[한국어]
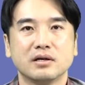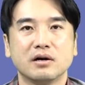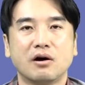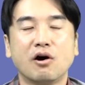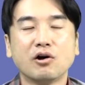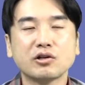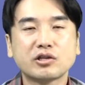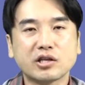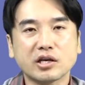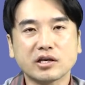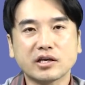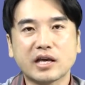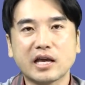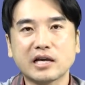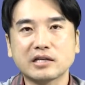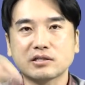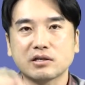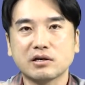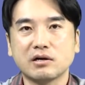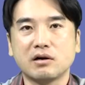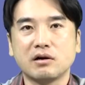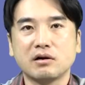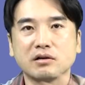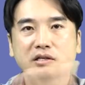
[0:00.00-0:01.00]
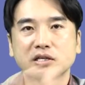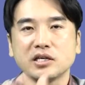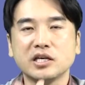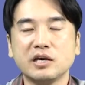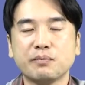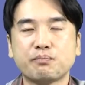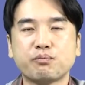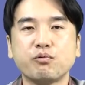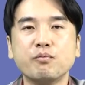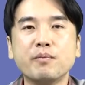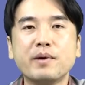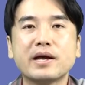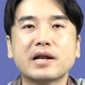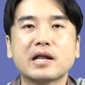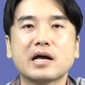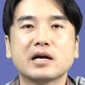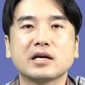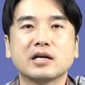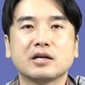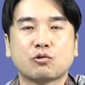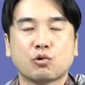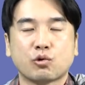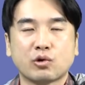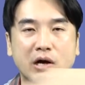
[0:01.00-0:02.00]
어떻게 해서 이
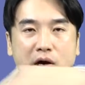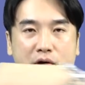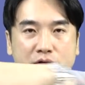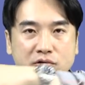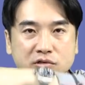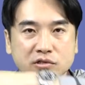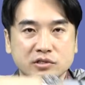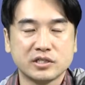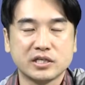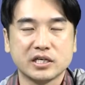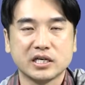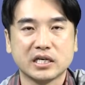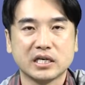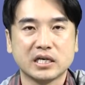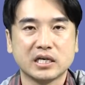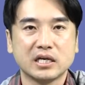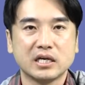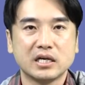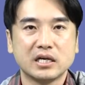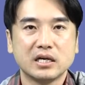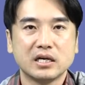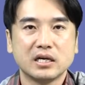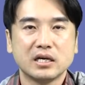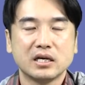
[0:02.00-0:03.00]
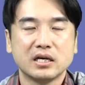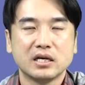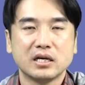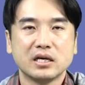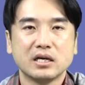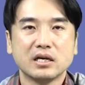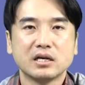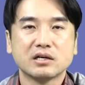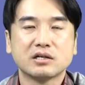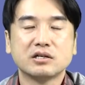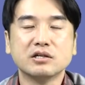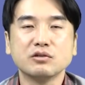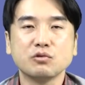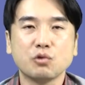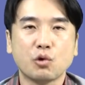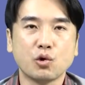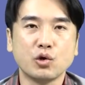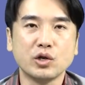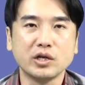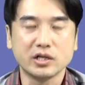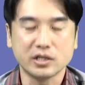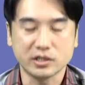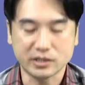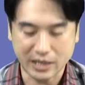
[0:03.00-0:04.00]
부메랑이 돌아오는지 그
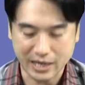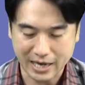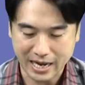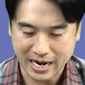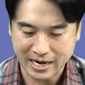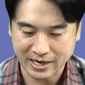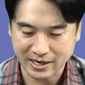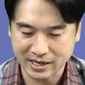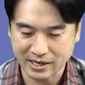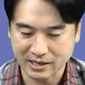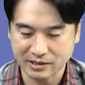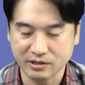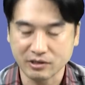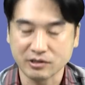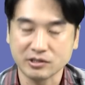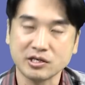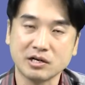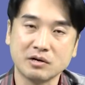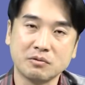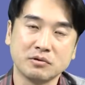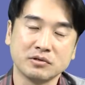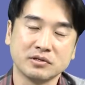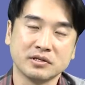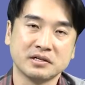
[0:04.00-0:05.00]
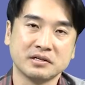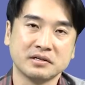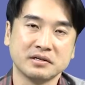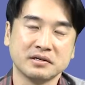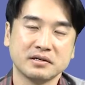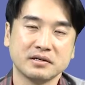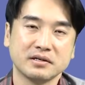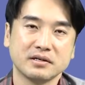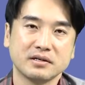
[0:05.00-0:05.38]
논리를 잘 알아야 돼요, 제가 볼 때는.